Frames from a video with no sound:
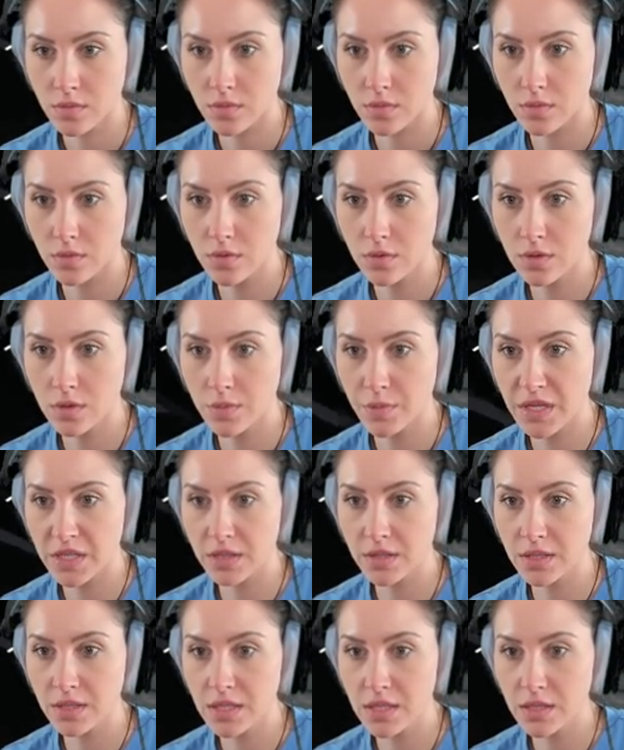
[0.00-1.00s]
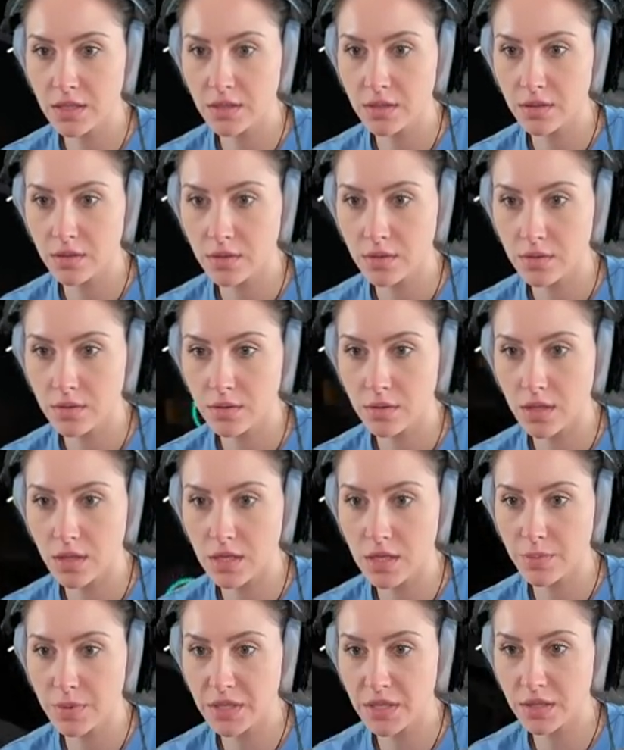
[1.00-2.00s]
Oh, eine Batterie.
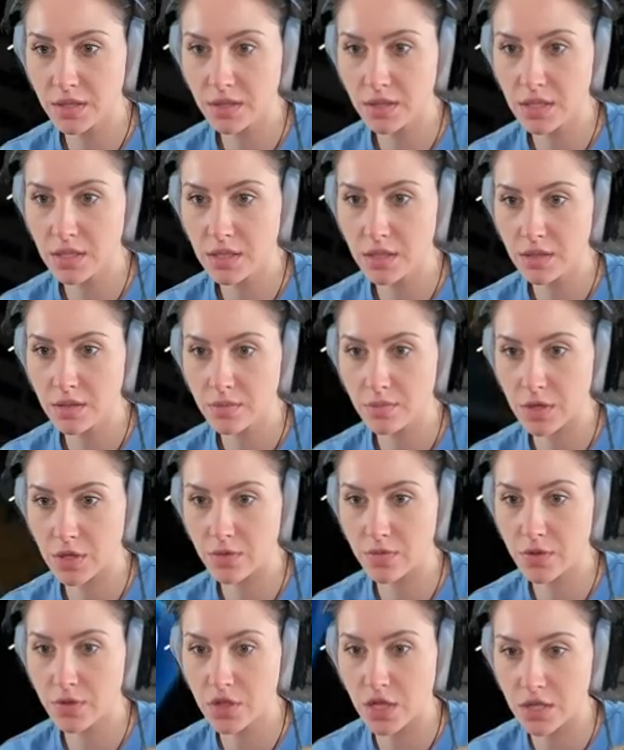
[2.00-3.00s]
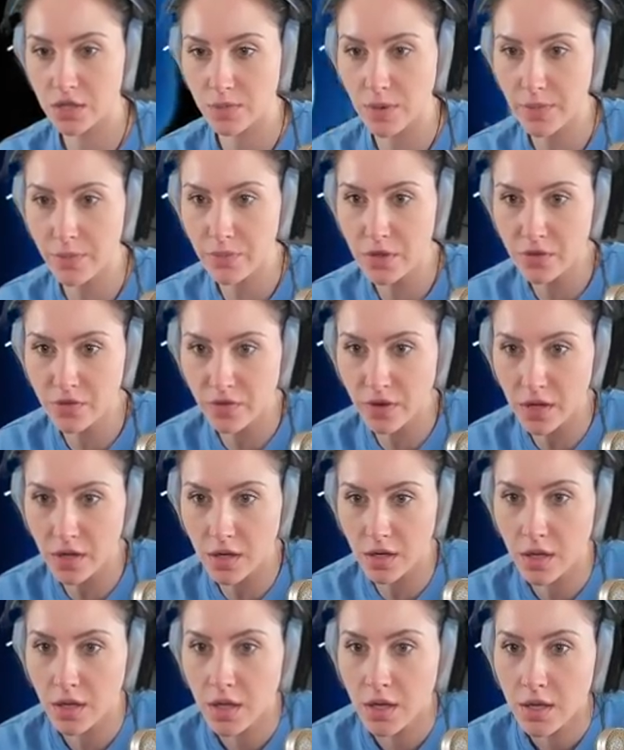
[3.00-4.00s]
Eine Batterie. Mein Inventar ist überhaupt nicht
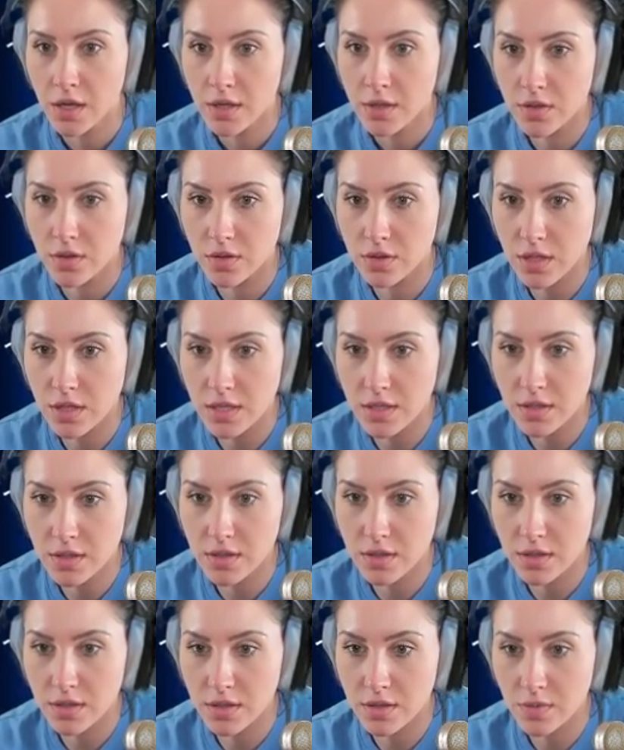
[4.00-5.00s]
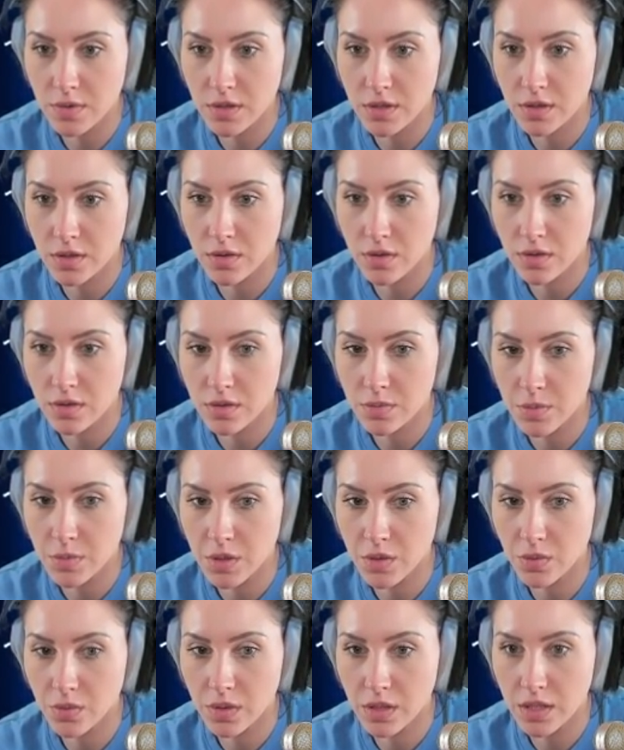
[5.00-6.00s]
voll. So, ich esse es jetzt mal hier noch die
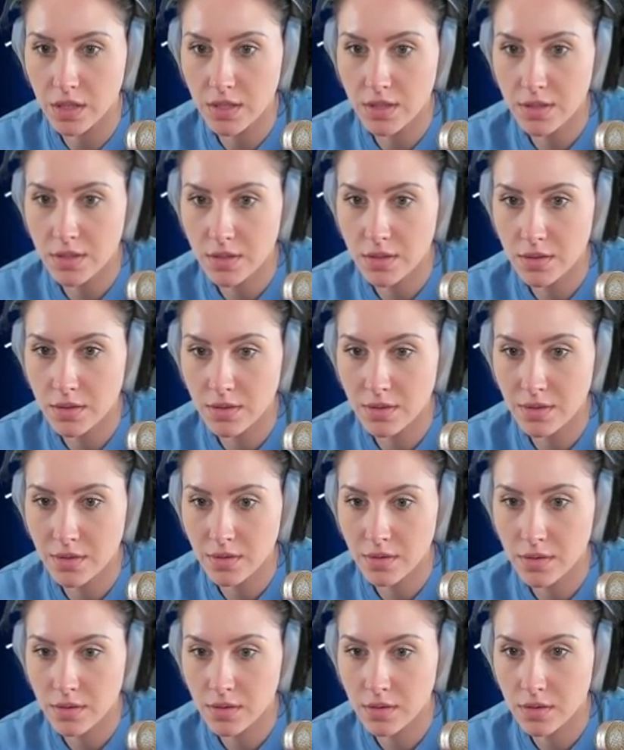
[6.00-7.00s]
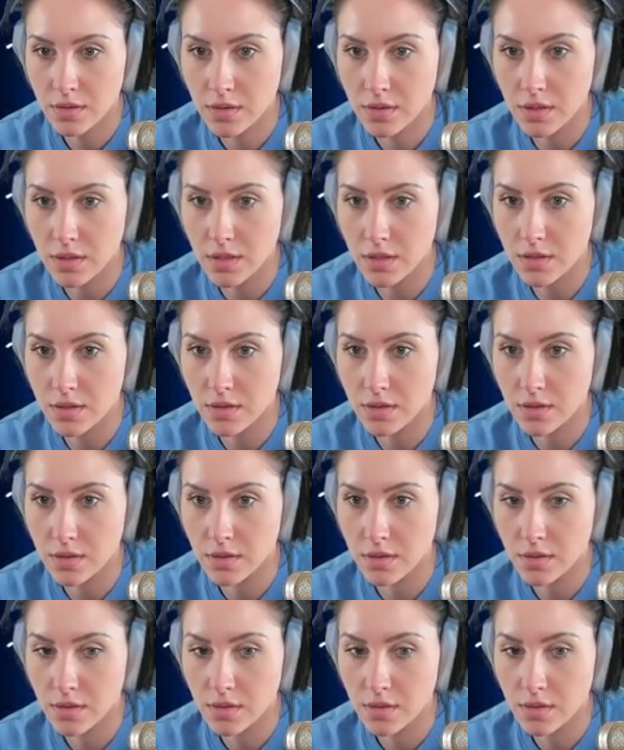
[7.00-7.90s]
Melone. Essen. Essen.